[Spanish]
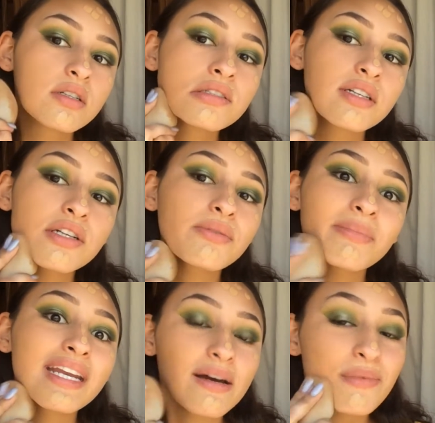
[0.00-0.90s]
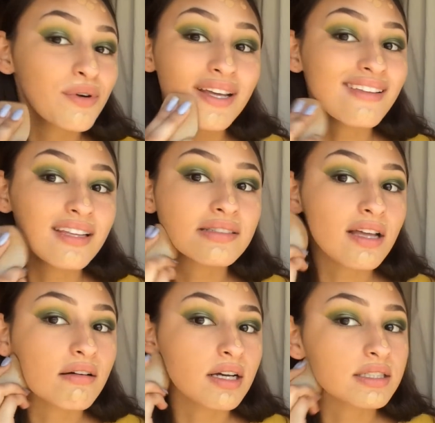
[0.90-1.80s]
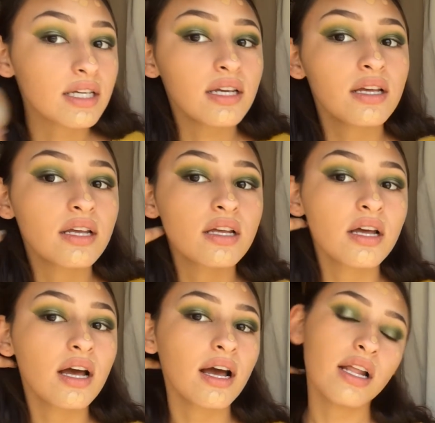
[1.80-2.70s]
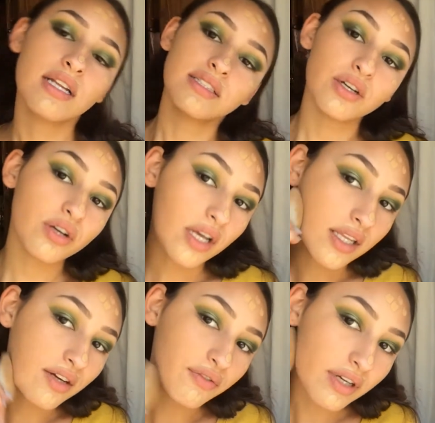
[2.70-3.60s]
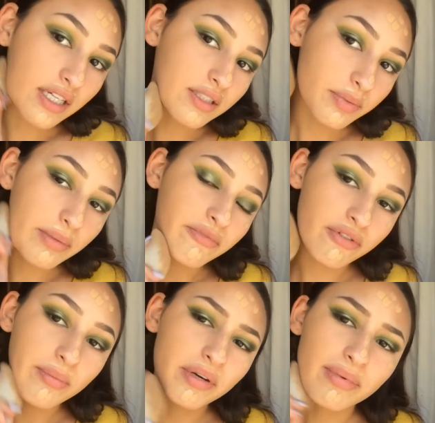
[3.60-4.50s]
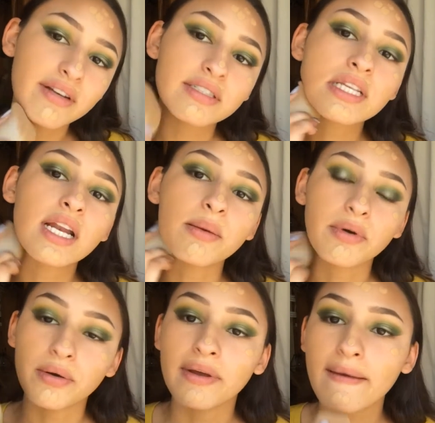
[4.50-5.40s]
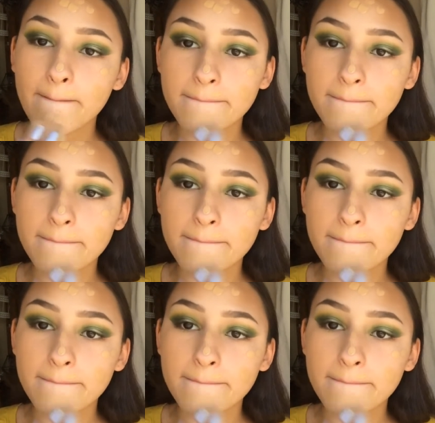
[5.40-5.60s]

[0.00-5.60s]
En serio, me enamoré de esta base. Les digo que ayer fue, es fue primera vez que la probé.